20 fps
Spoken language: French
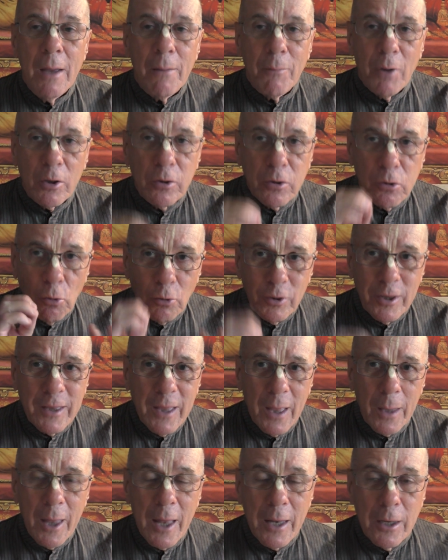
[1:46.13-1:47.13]
parce qu'ils sont
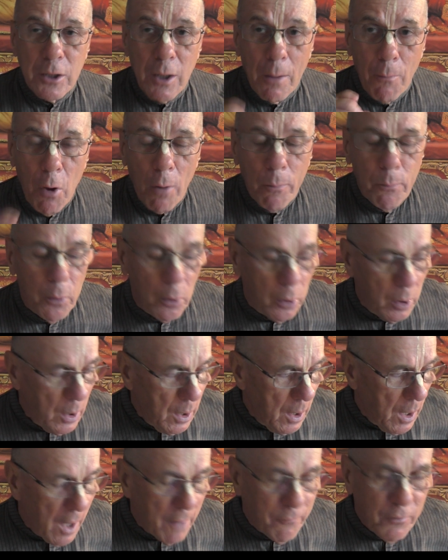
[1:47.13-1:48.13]
éternels, ils ne meurent pas.
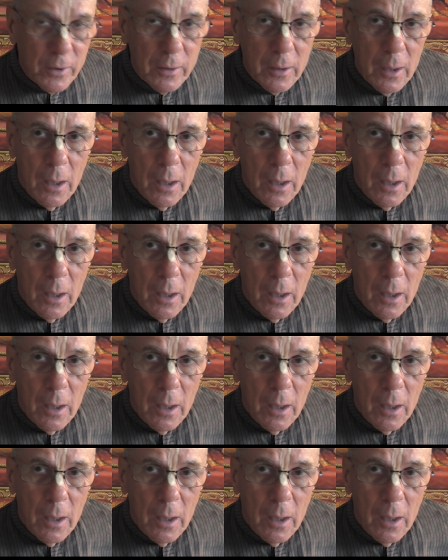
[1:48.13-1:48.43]
En fait,